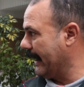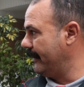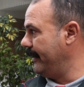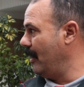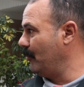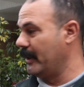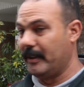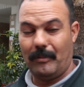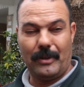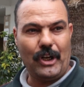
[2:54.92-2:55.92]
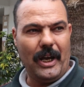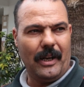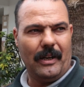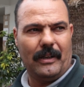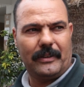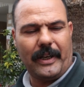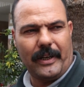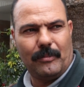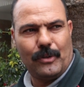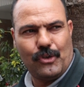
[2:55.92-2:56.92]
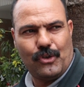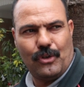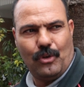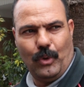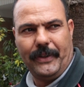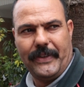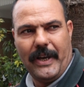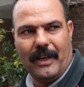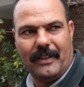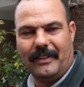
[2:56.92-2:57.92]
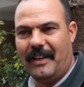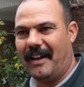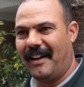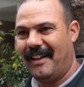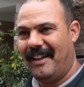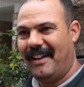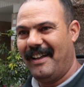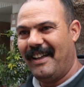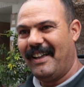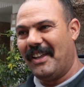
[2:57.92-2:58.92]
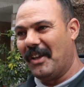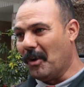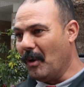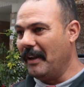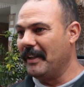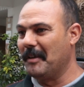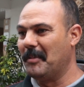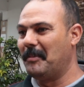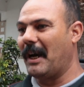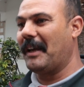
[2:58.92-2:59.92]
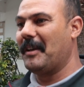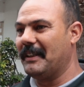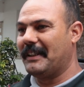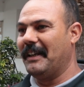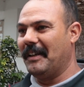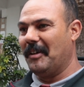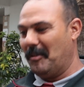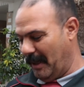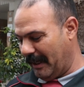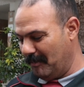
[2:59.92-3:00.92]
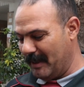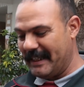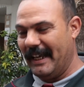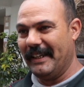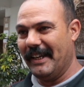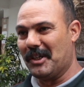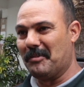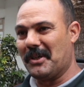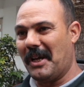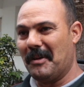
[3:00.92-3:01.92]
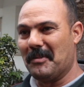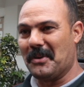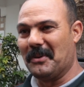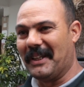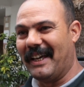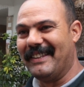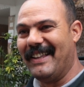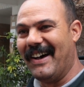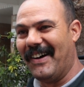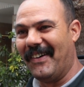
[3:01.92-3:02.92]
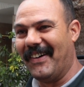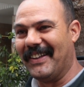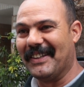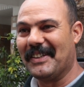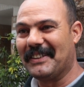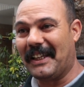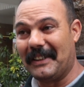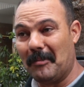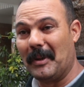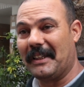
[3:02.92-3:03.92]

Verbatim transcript: خدامين دابا شحال تقريبا الوحده هذه ياك وانا دابا باقي باقي ما ساليناش باش غنمشيو نتغدى تقدر ما